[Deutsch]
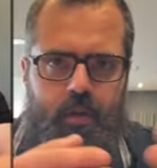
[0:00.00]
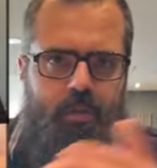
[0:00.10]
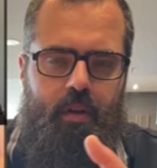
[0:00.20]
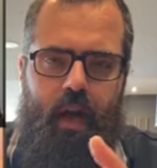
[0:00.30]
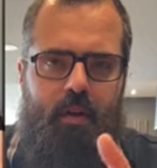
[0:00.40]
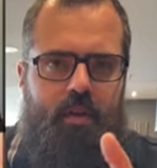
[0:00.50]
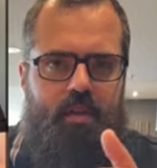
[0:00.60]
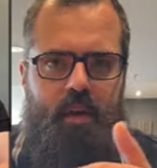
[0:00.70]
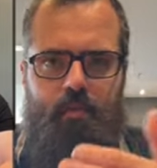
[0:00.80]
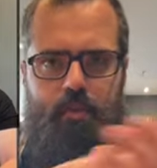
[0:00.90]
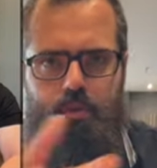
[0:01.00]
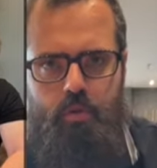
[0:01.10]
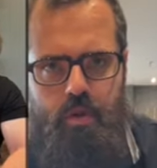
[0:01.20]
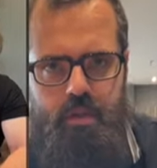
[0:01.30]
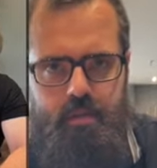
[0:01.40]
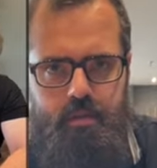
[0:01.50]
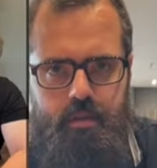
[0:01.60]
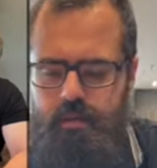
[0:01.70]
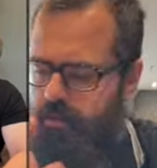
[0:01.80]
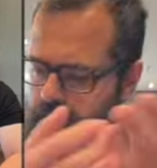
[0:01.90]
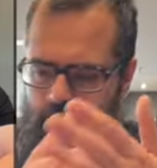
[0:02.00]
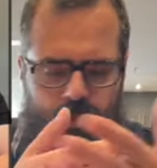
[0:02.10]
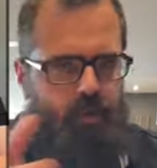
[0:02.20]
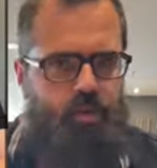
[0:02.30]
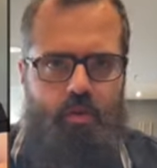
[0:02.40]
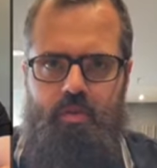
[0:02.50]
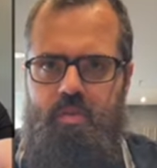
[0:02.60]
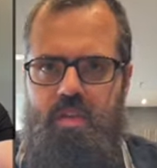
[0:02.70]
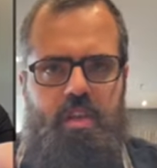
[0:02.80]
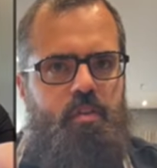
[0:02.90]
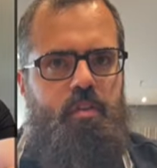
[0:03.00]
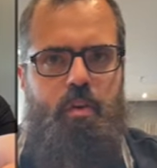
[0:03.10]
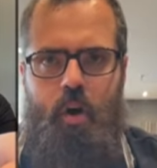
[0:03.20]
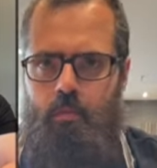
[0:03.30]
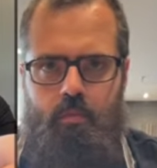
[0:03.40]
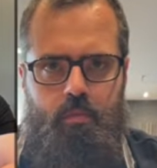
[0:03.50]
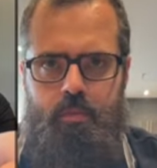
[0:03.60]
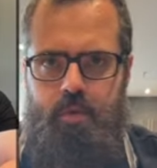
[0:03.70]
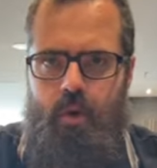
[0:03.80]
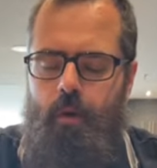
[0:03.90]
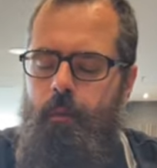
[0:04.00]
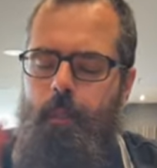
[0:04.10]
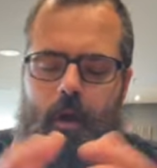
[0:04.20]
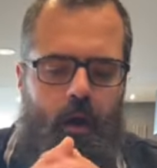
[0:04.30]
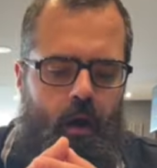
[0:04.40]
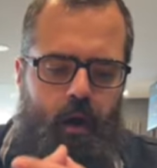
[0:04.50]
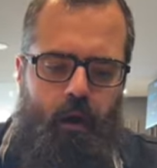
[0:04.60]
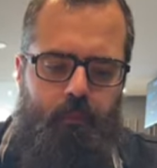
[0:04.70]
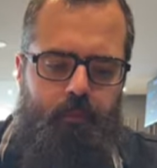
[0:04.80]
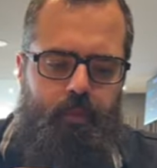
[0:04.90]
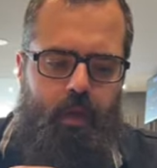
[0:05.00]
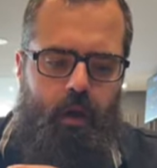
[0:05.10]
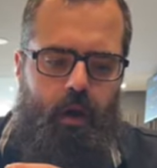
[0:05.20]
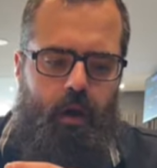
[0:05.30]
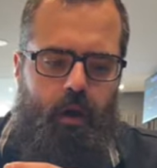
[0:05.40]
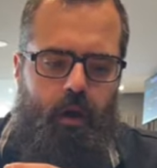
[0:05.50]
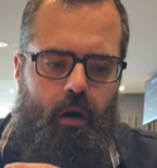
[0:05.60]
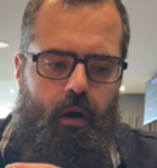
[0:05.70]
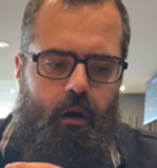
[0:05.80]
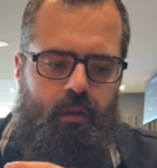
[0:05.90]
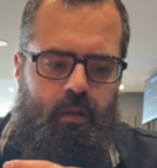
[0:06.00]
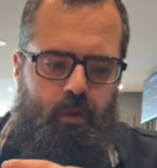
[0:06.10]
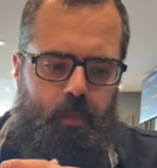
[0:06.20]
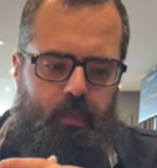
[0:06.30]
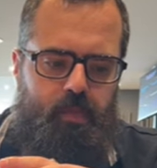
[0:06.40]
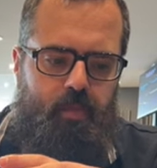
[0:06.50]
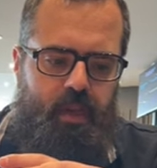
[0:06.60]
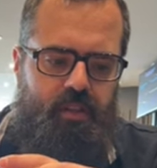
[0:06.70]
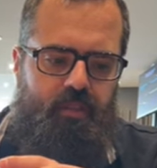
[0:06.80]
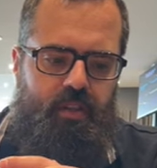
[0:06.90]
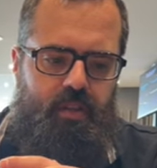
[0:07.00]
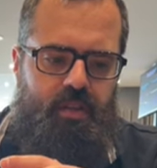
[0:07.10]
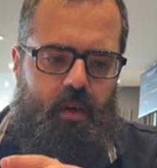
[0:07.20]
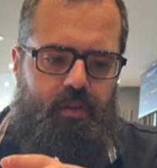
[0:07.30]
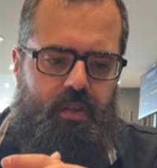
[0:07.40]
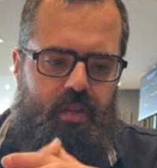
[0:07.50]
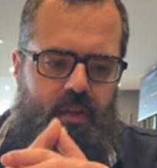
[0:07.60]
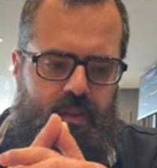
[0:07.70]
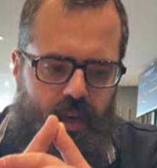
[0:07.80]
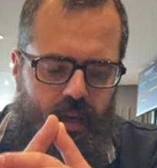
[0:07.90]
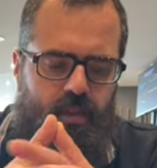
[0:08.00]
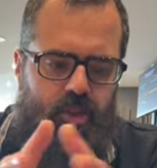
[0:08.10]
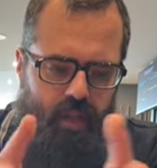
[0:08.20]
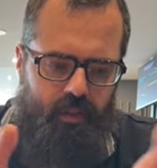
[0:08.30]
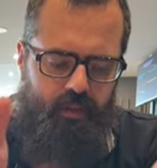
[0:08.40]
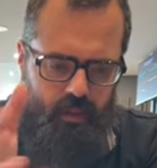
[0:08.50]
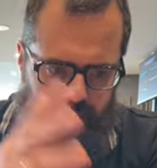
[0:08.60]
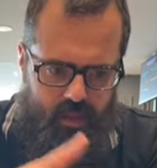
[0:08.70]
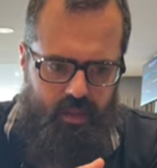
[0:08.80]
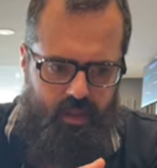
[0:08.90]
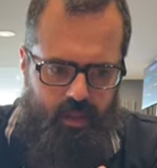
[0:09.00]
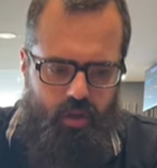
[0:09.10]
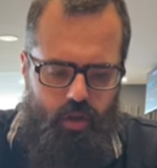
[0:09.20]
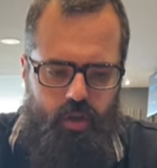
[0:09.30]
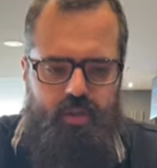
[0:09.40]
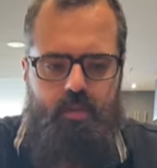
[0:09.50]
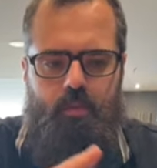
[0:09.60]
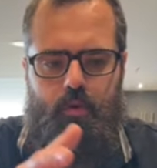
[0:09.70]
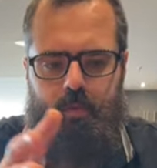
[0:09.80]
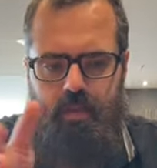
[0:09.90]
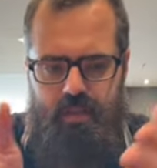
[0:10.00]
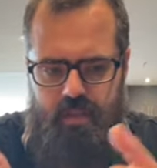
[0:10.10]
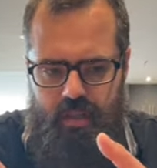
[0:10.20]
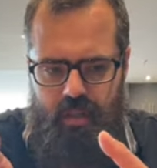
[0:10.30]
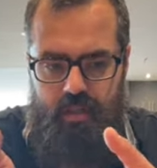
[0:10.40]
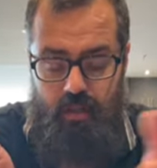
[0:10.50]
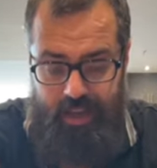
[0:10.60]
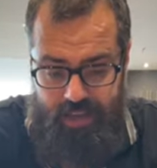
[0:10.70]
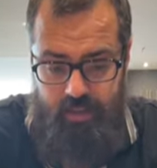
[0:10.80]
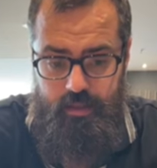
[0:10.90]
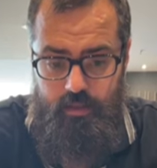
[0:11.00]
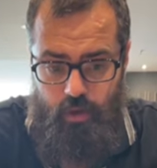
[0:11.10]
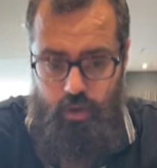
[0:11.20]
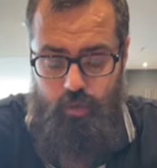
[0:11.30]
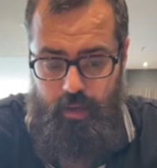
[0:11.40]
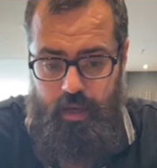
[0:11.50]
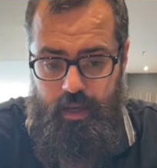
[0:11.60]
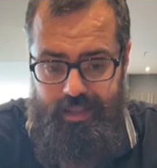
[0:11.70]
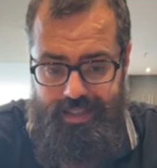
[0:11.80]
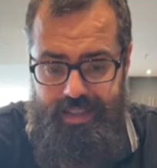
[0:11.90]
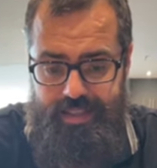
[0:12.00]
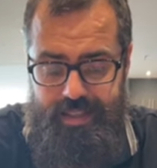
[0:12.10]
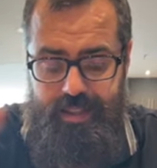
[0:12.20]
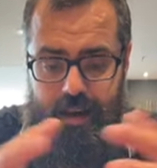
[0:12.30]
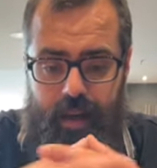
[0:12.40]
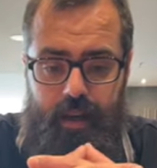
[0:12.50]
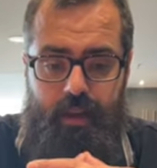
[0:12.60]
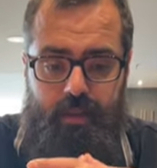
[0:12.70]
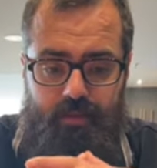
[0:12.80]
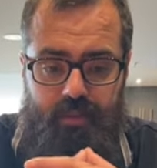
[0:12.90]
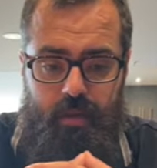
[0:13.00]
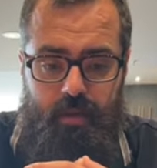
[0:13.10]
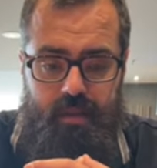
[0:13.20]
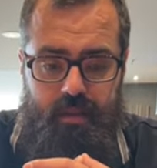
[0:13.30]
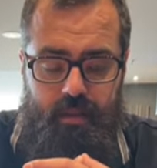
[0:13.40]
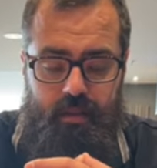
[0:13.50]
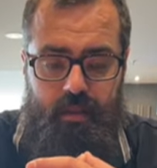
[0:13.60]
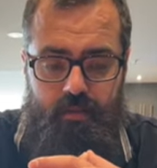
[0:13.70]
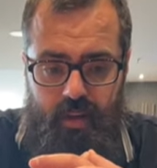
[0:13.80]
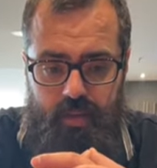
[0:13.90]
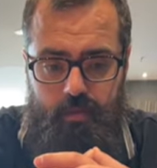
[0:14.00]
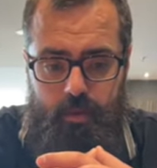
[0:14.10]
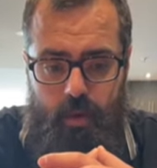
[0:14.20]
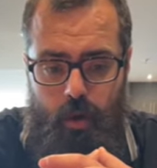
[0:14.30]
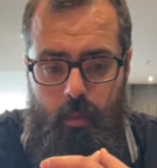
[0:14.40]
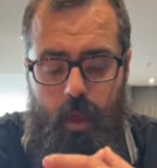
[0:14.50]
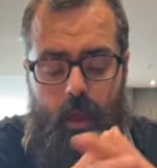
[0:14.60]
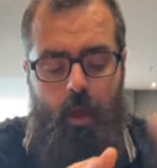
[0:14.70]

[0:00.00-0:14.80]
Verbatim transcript: solange das kein Betrug ist. Bitteschön, ist jeder willkommen. Ja. So. Ähm, Crypto Space Fleet ist aus der Idee entstanden. Das ist ja die geschlossene Gruppe. Das ist der erste deutschsprachige dezentrale NFT-basierende Investment Club